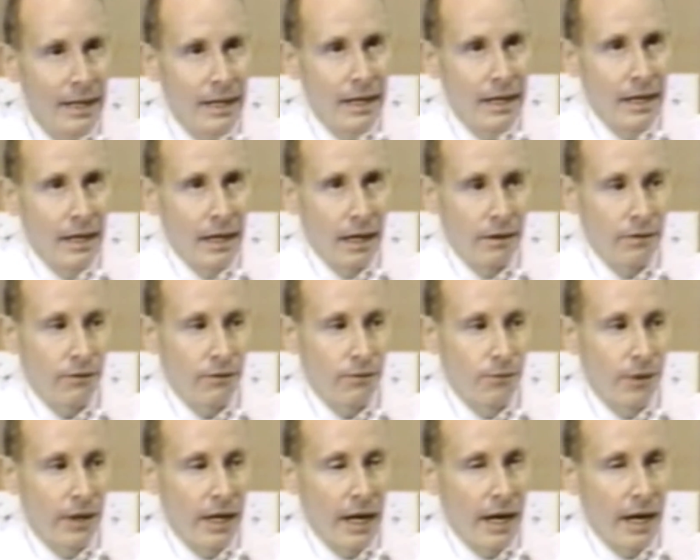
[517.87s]
ஸ்பெஷலான
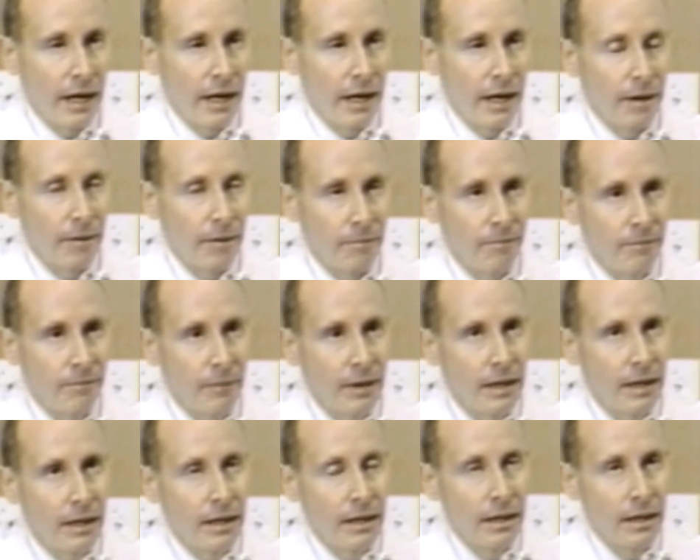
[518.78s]
எக்யூப்மெண்ட்ஸ் மூலமாக வந்து
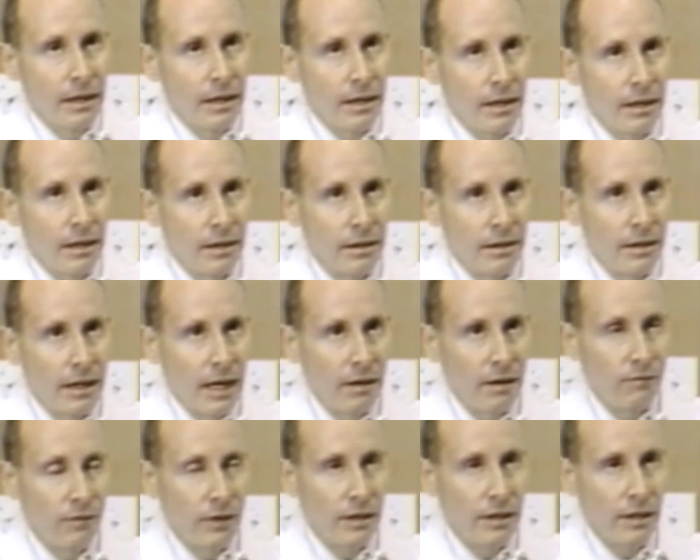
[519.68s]
உள்ளேயே வச்சு ஆப்ரேஷன்